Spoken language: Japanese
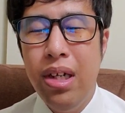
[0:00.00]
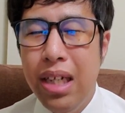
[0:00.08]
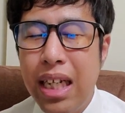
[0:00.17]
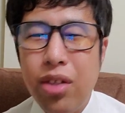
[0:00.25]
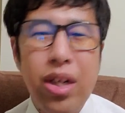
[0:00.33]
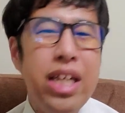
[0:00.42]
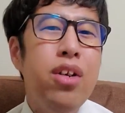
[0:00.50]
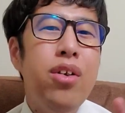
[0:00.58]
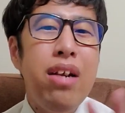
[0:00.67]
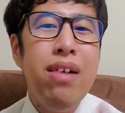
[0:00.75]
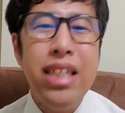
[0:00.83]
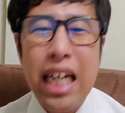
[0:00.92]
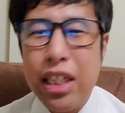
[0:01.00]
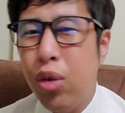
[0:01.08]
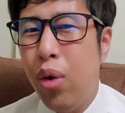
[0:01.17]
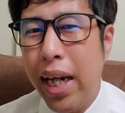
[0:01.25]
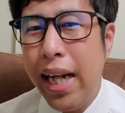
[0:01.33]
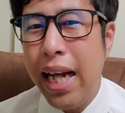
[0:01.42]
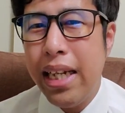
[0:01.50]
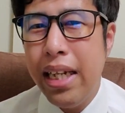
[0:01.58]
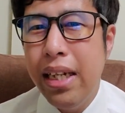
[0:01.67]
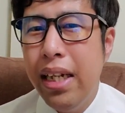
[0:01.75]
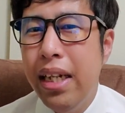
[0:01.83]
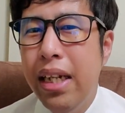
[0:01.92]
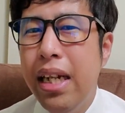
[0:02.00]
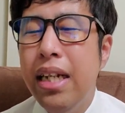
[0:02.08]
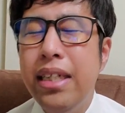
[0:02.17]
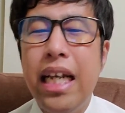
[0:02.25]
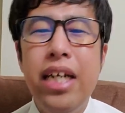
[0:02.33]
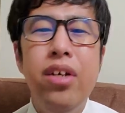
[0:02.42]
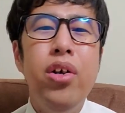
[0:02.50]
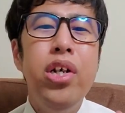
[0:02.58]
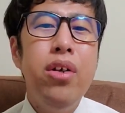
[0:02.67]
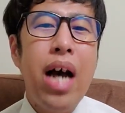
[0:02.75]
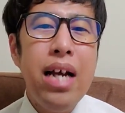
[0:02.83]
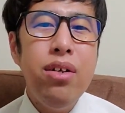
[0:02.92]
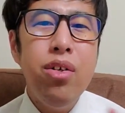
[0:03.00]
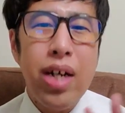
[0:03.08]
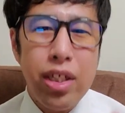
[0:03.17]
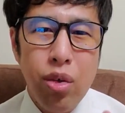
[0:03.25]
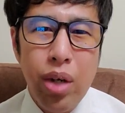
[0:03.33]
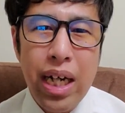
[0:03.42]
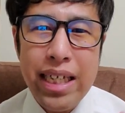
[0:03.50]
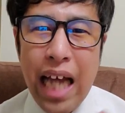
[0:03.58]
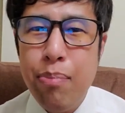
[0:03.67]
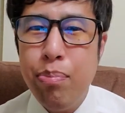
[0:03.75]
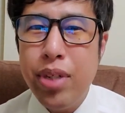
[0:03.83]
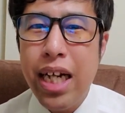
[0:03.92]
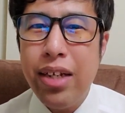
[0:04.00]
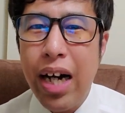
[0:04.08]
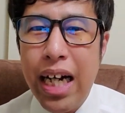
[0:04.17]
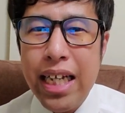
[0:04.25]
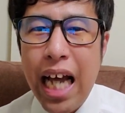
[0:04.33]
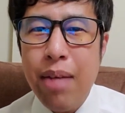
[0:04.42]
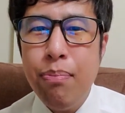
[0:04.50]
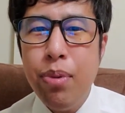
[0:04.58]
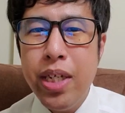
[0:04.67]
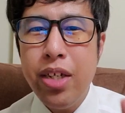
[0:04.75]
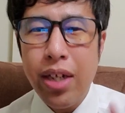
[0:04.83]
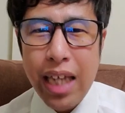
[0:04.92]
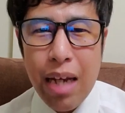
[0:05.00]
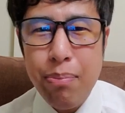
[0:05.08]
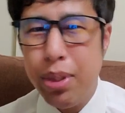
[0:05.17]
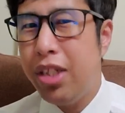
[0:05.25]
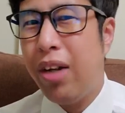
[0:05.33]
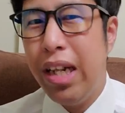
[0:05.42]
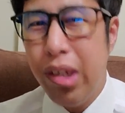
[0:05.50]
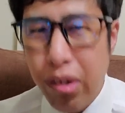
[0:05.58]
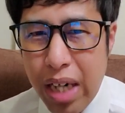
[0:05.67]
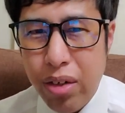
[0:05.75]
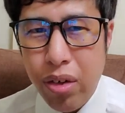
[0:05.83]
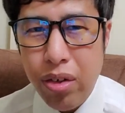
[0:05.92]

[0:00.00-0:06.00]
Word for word: いや、それいろいろあるのはじゃあしょうがない。じゃあいろいろあるのはしょうがない。タイプ エー とかね、タイプ ビー とかタイプ シー とかいろいろあるの。